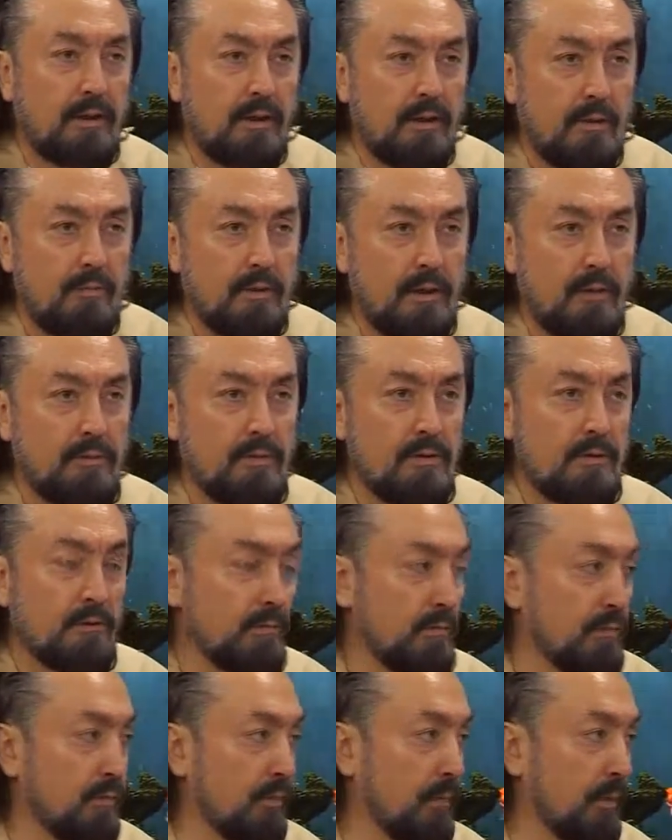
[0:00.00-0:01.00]
Peygamberimiz
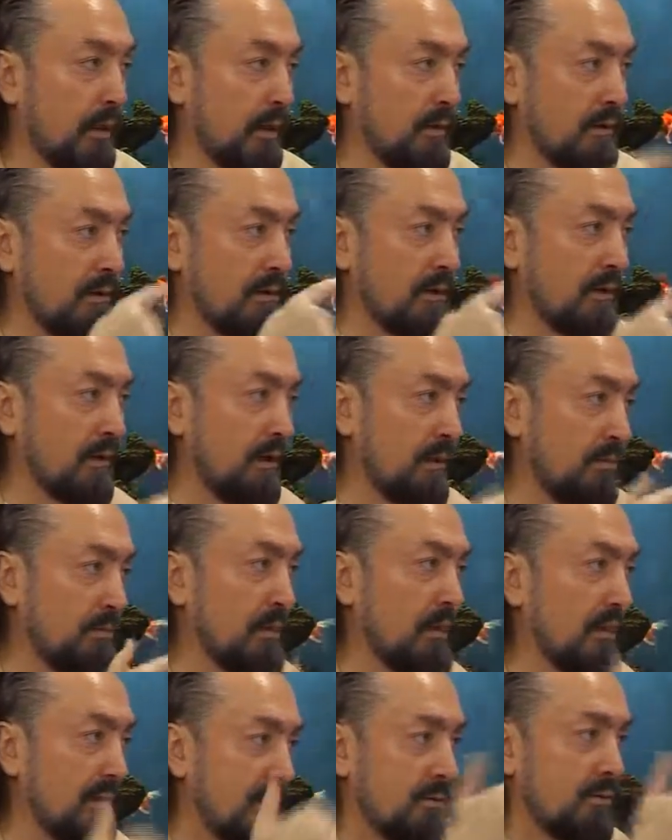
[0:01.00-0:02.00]

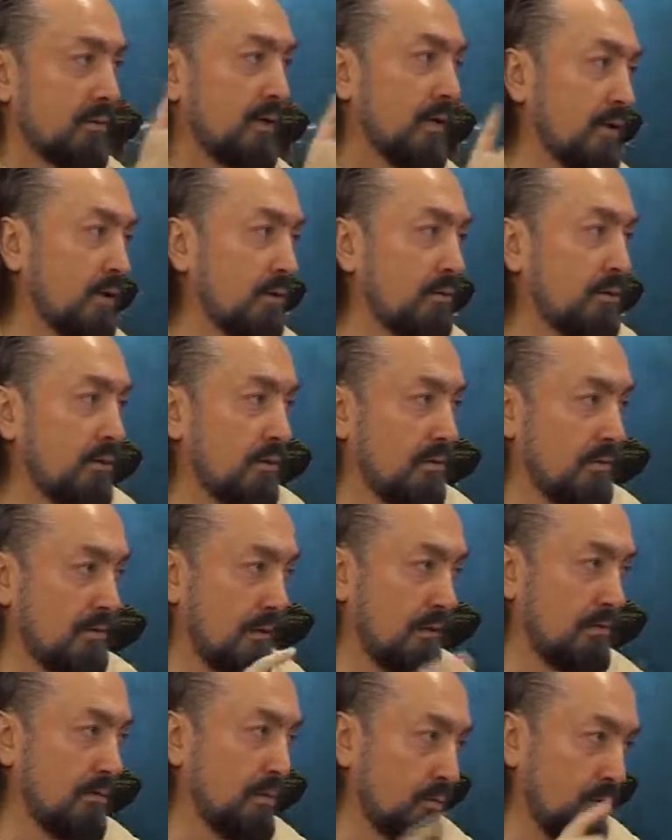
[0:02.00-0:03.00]
anlattıklarının bir kısmını anlatıyor.
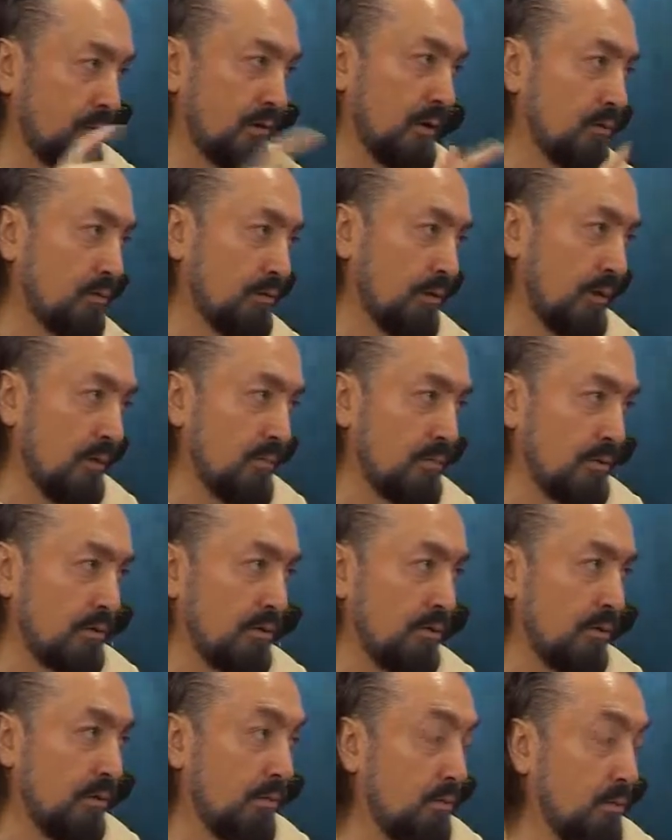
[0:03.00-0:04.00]
Sen diyor bunları
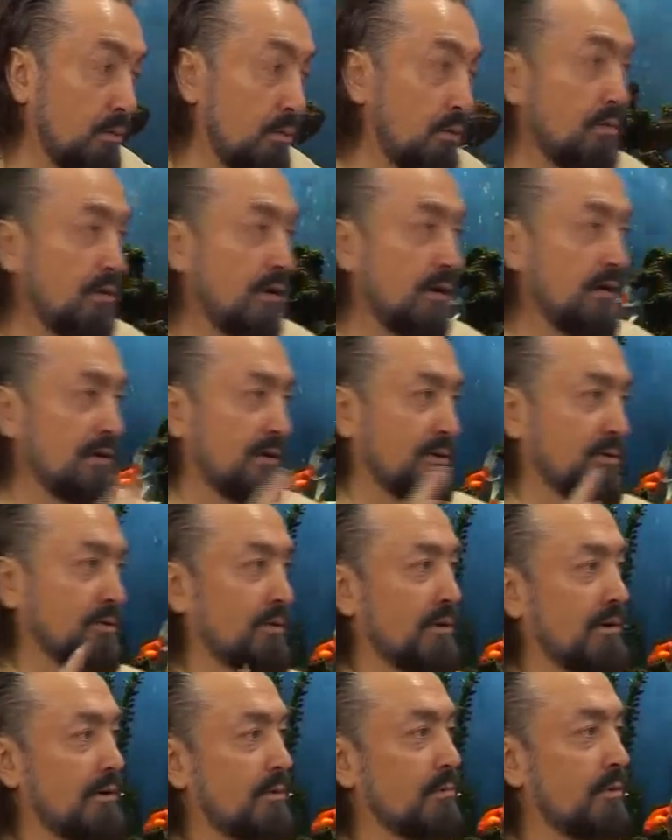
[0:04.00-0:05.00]
söylemişsin diyor. Müthiş hayret
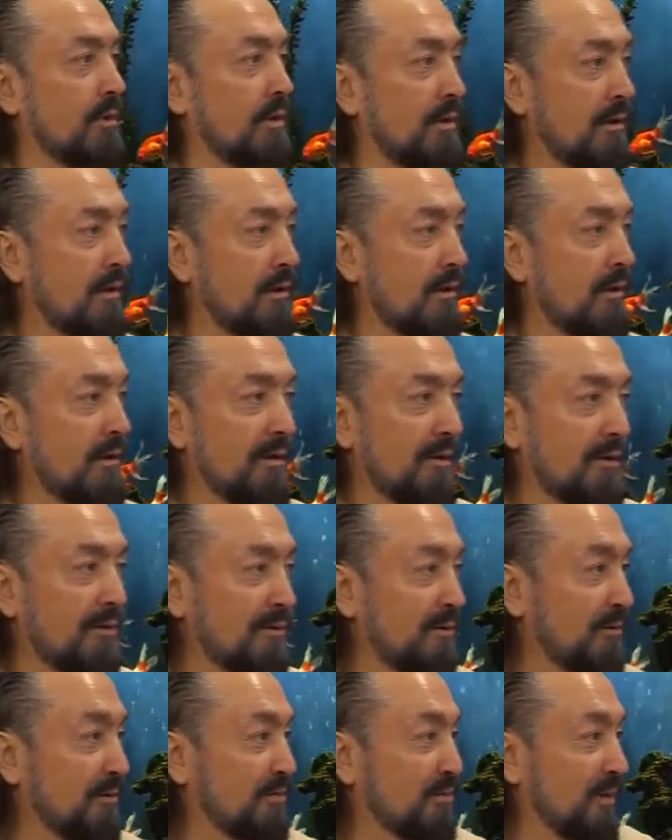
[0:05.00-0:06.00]
ediyor hanıma.
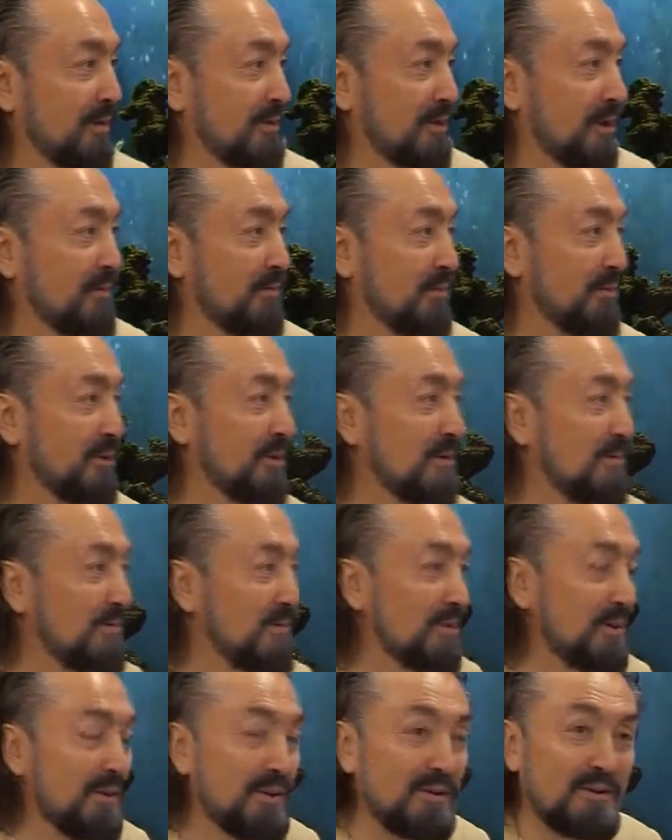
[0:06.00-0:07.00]
Sana bunu
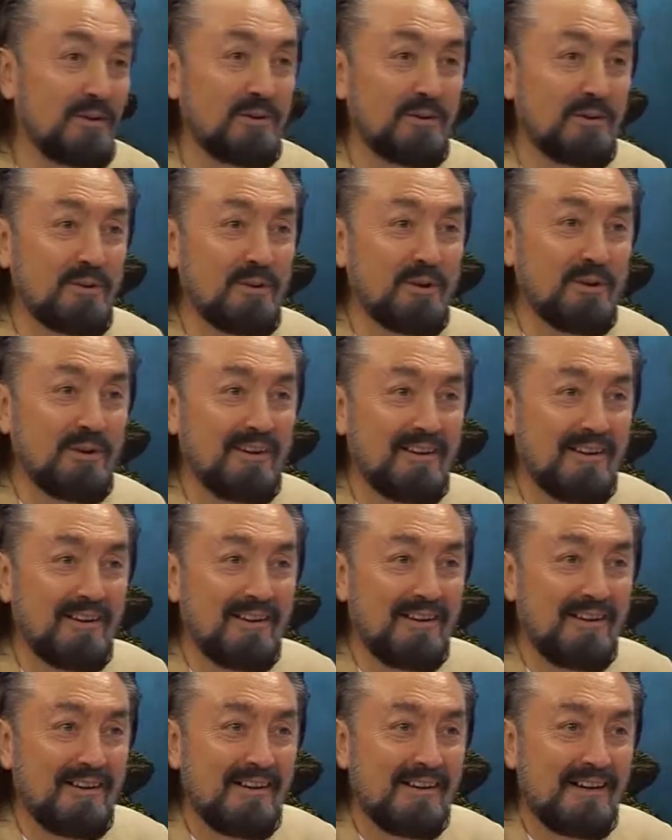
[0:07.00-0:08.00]
kim söyledi diyor.
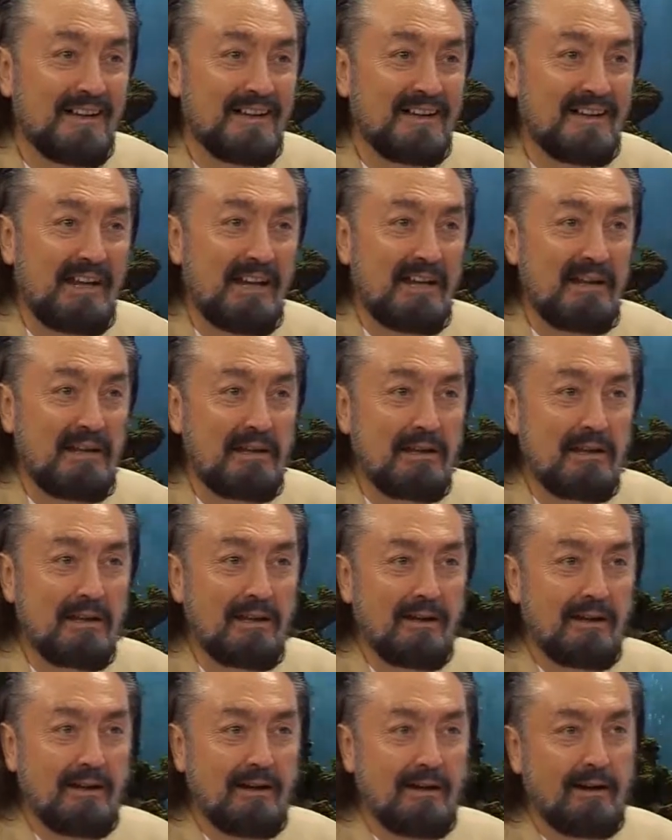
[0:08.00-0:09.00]
Yani
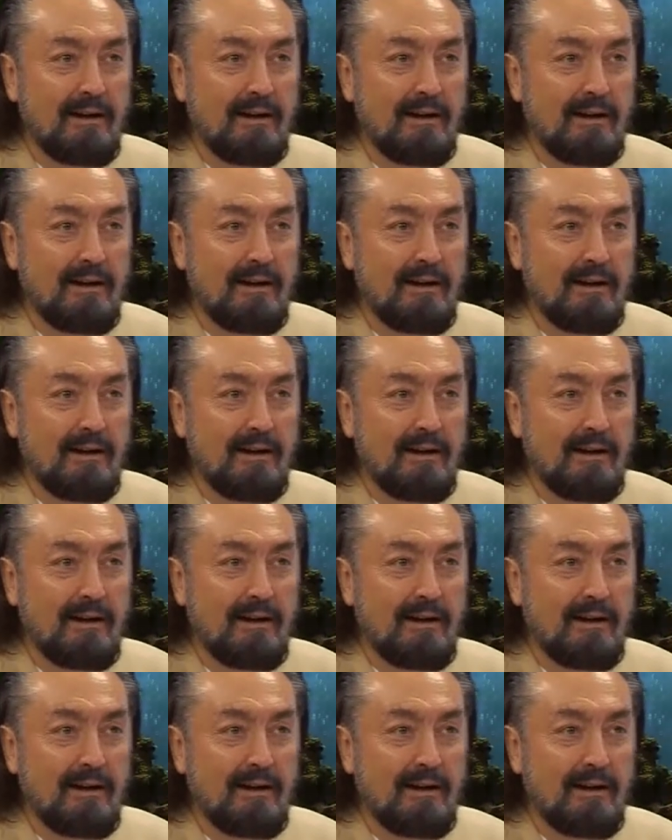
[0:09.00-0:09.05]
